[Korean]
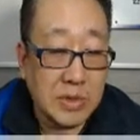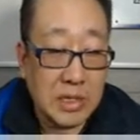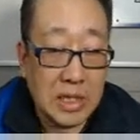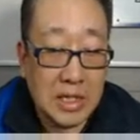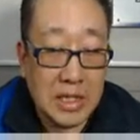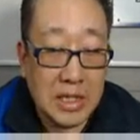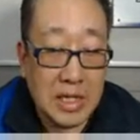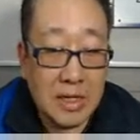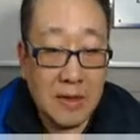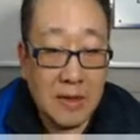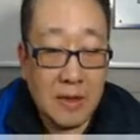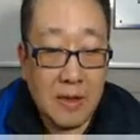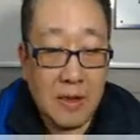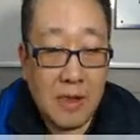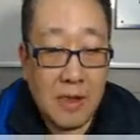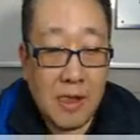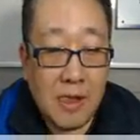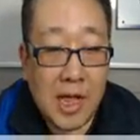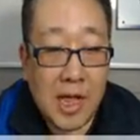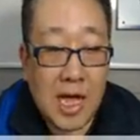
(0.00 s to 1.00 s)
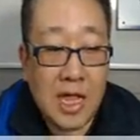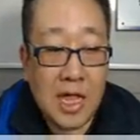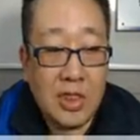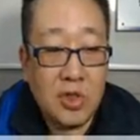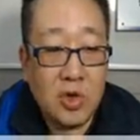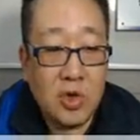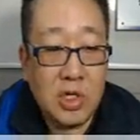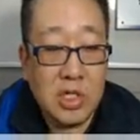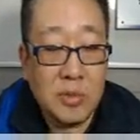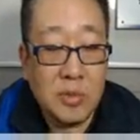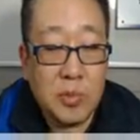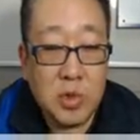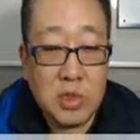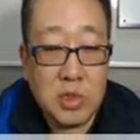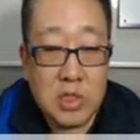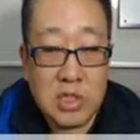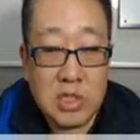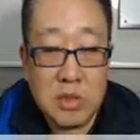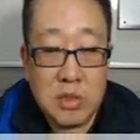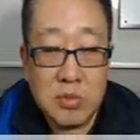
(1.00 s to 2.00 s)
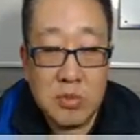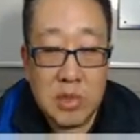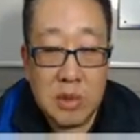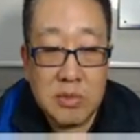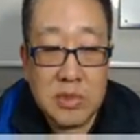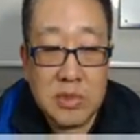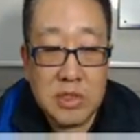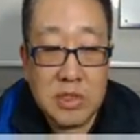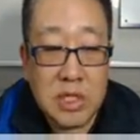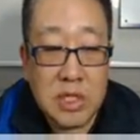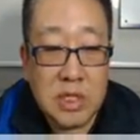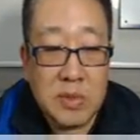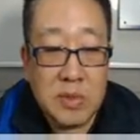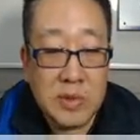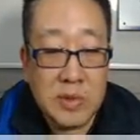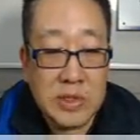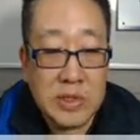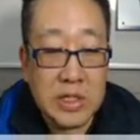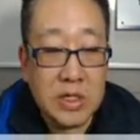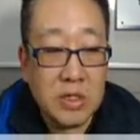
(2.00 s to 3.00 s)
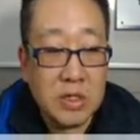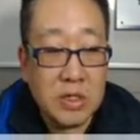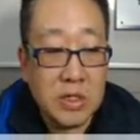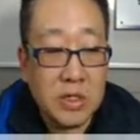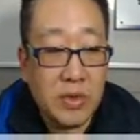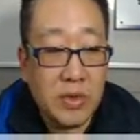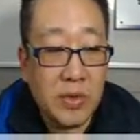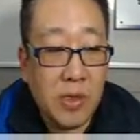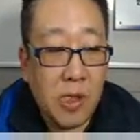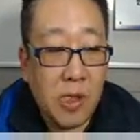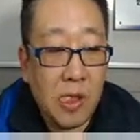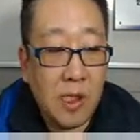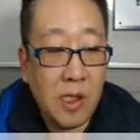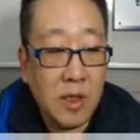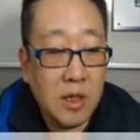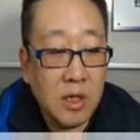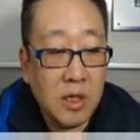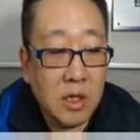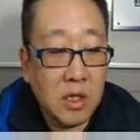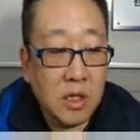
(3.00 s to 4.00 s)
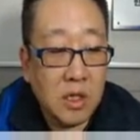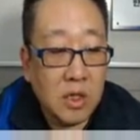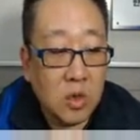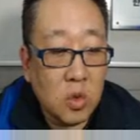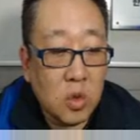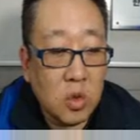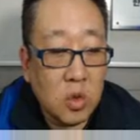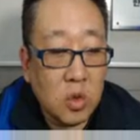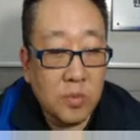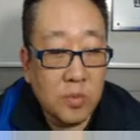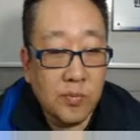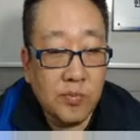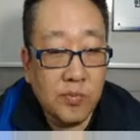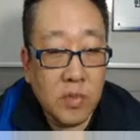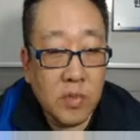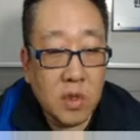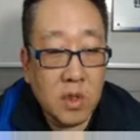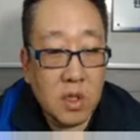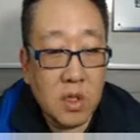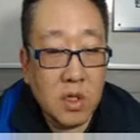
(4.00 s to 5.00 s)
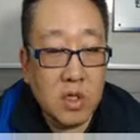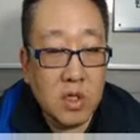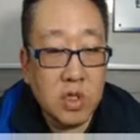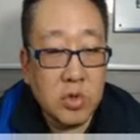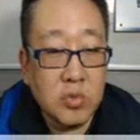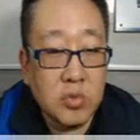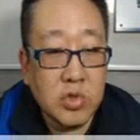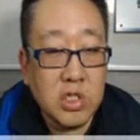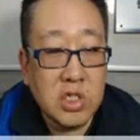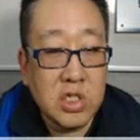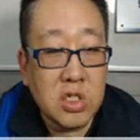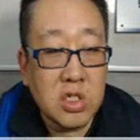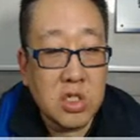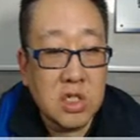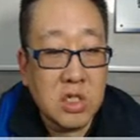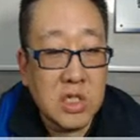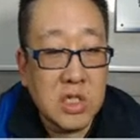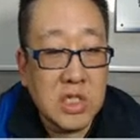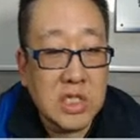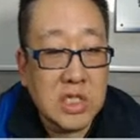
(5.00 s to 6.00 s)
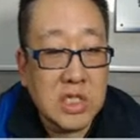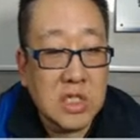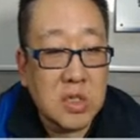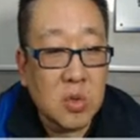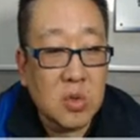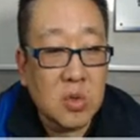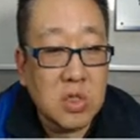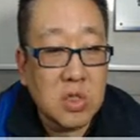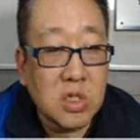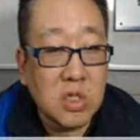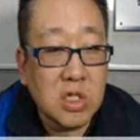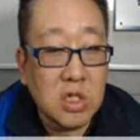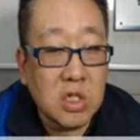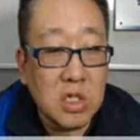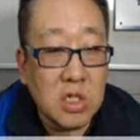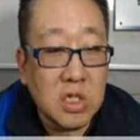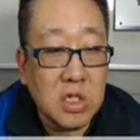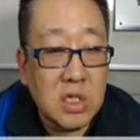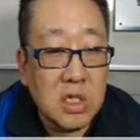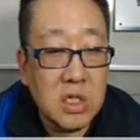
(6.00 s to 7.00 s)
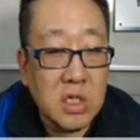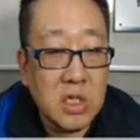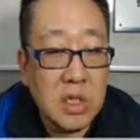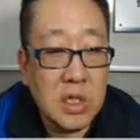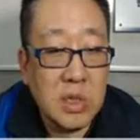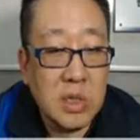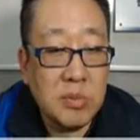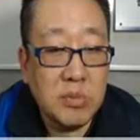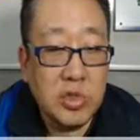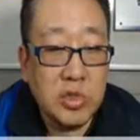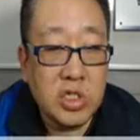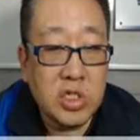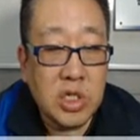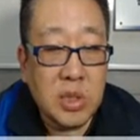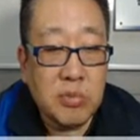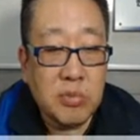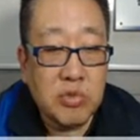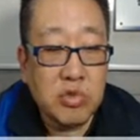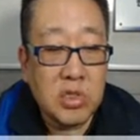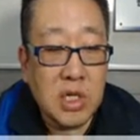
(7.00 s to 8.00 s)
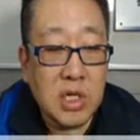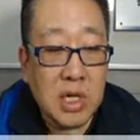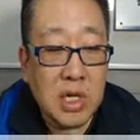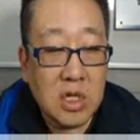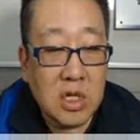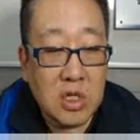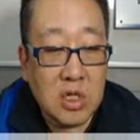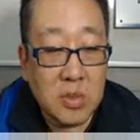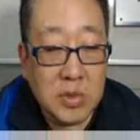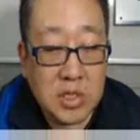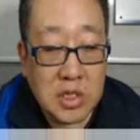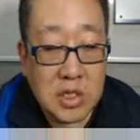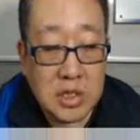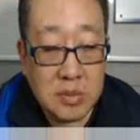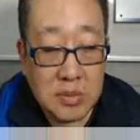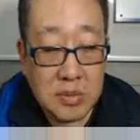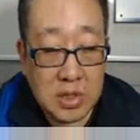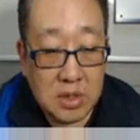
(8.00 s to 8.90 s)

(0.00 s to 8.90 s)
네. 안드로이드 폰을 쓰시는 분 한번 사용해 보세요. 그리고 그리고 뮤지션이 직접 콘서트 여는 뮤지션의 부르다라는 서비스가 있습니다.